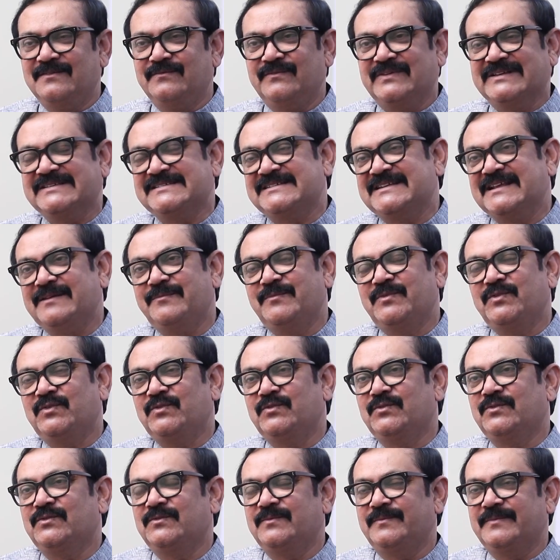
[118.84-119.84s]
ఫస్ట్ టైం
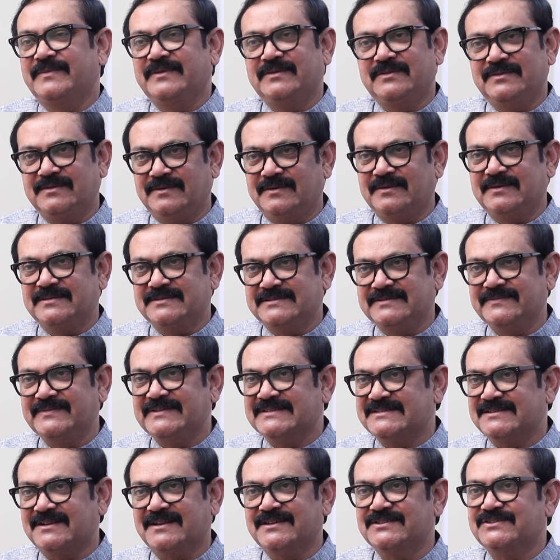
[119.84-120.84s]
నువ్వు
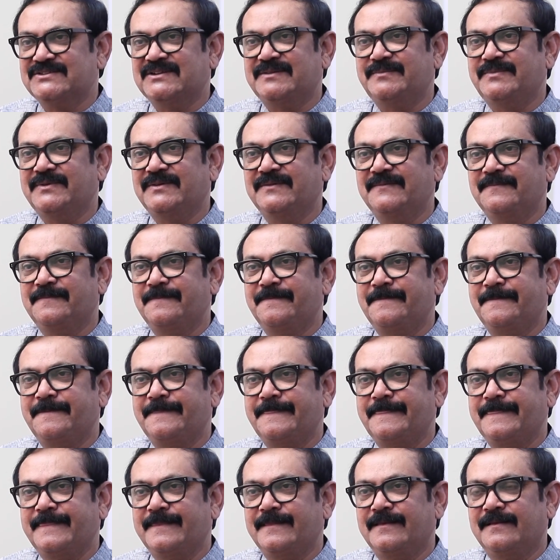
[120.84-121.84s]
సివిల్స్ రాసినప్పుడు
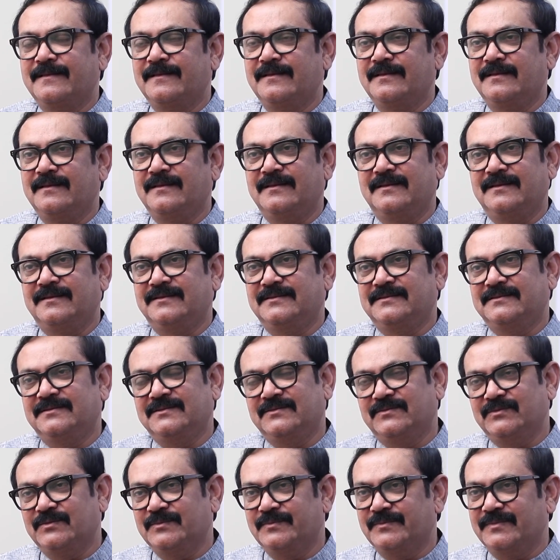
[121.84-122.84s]

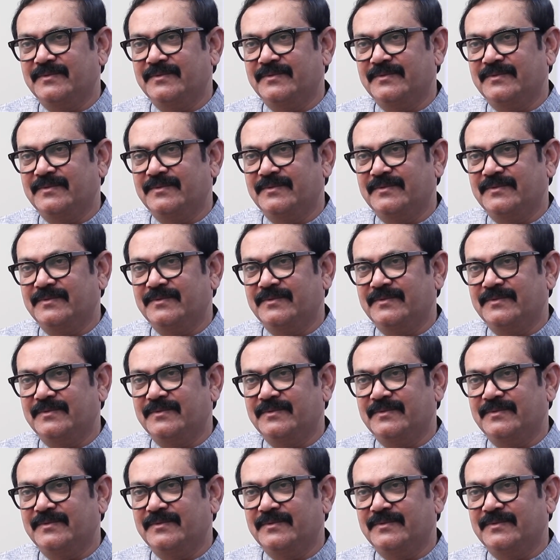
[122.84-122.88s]
నువ్వు